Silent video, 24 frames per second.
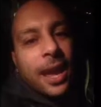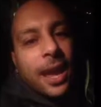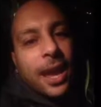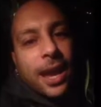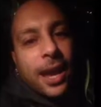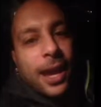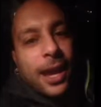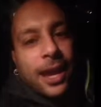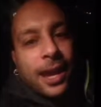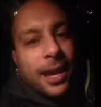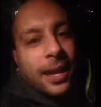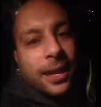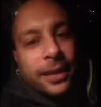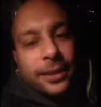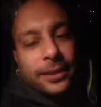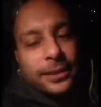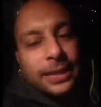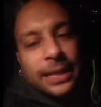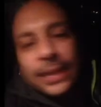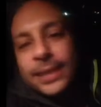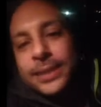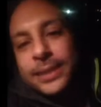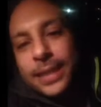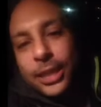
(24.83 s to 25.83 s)
e
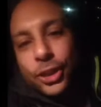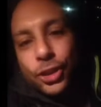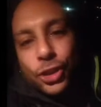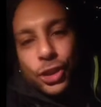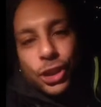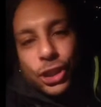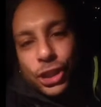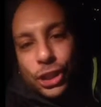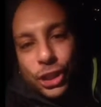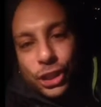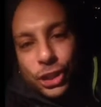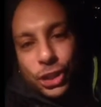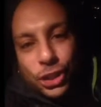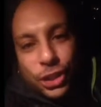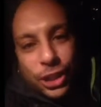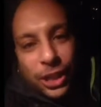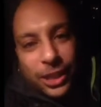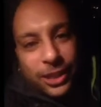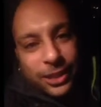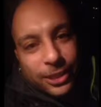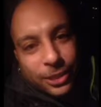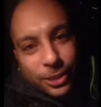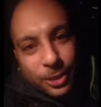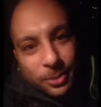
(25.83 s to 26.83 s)
tanta ciccia,
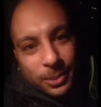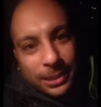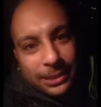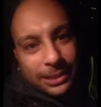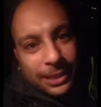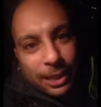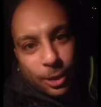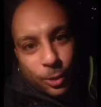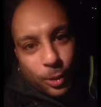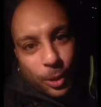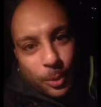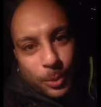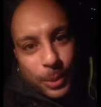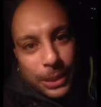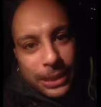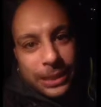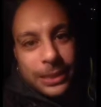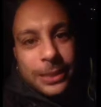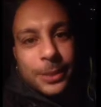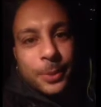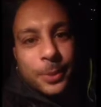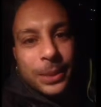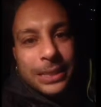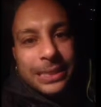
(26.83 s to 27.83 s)
insomma, sarà una
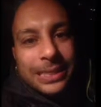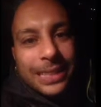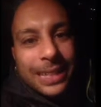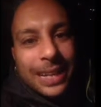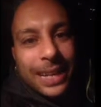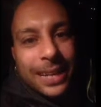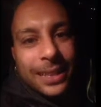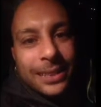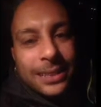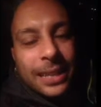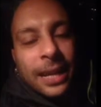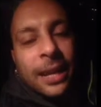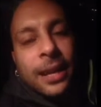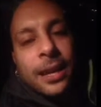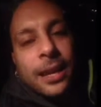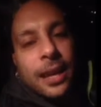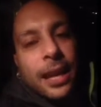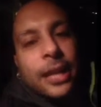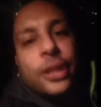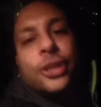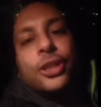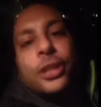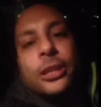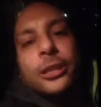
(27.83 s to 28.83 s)
bellissima serata
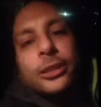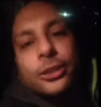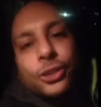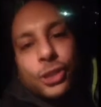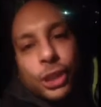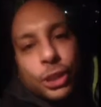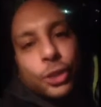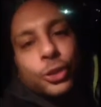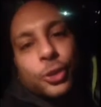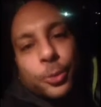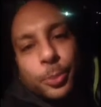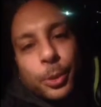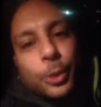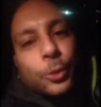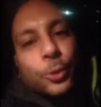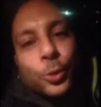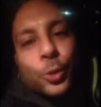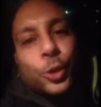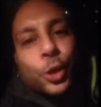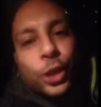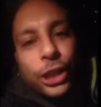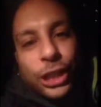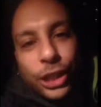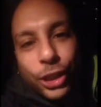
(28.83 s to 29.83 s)
e c'è, c'è
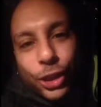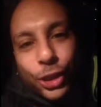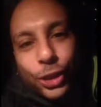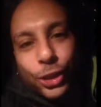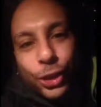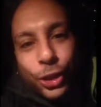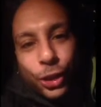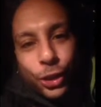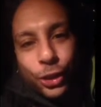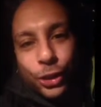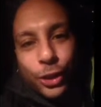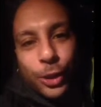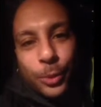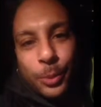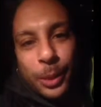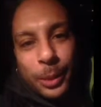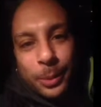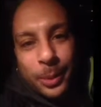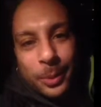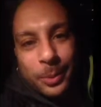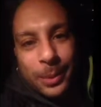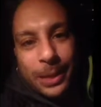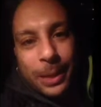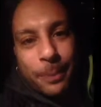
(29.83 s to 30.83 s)
soprattutto il ritorno del
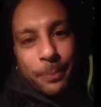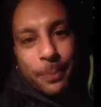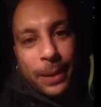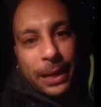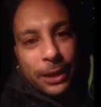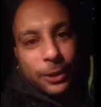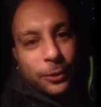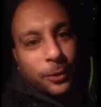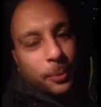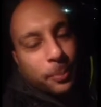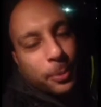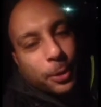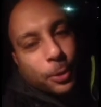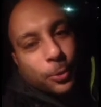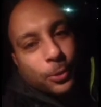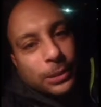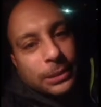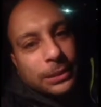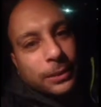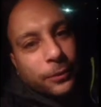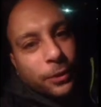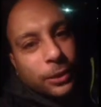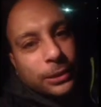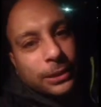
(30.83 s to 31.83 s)
Mamma Mia a Padova. Però
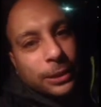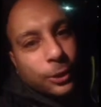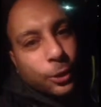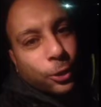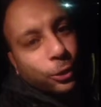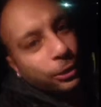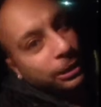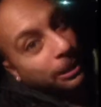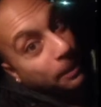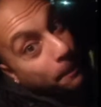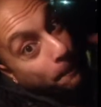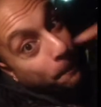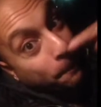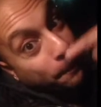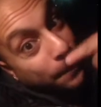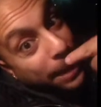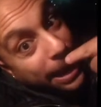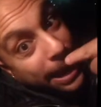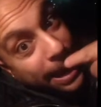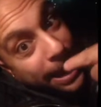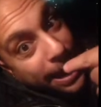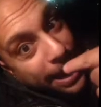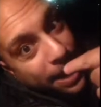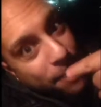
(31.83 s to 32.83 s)
questa volta con
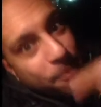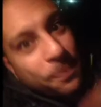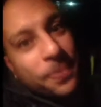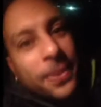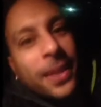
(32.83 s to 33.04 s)
me.